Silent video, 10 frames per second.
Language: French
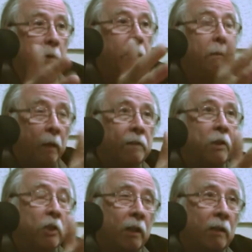qui lui a dit ben,
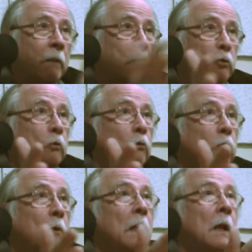si je t'attrape, je te
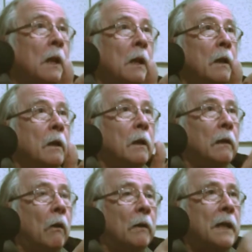tue »,
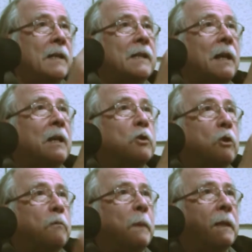on installe un
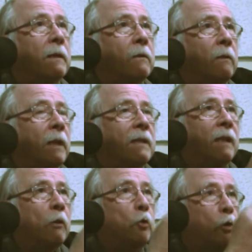suspense, on
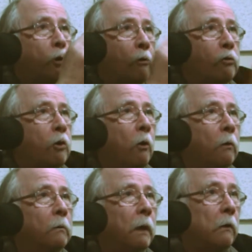installe une
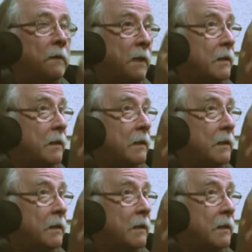tension. Alors